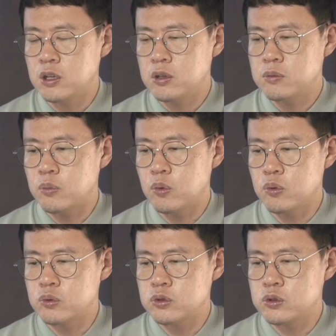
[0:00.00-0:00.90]

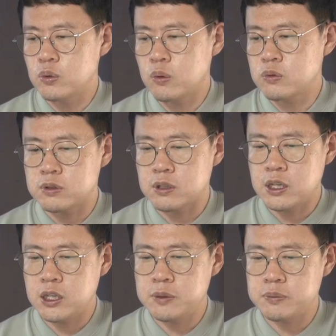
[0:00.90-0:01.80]
모든 욕구,
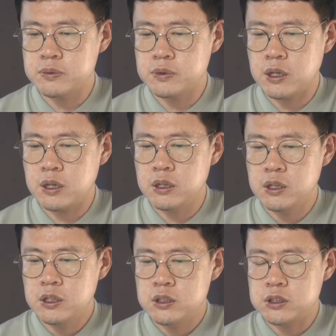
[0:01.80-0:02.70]
드라이브의
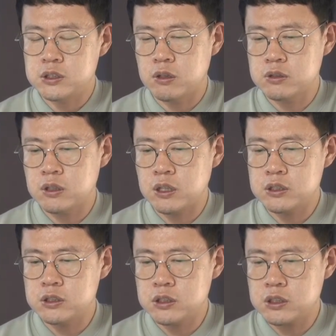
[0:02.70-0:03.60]
적절한
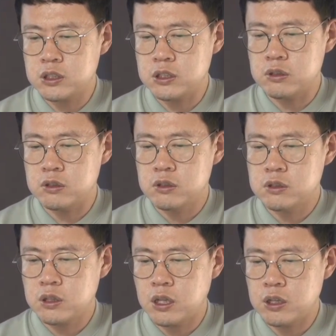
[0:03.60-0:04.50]
스킬,
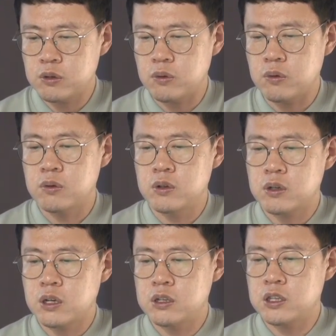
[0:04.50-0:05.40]

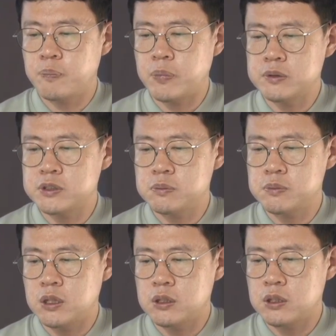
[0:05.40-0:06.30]
태도가
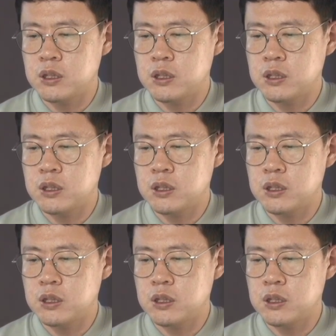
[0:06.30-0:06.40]
뒷받침될 때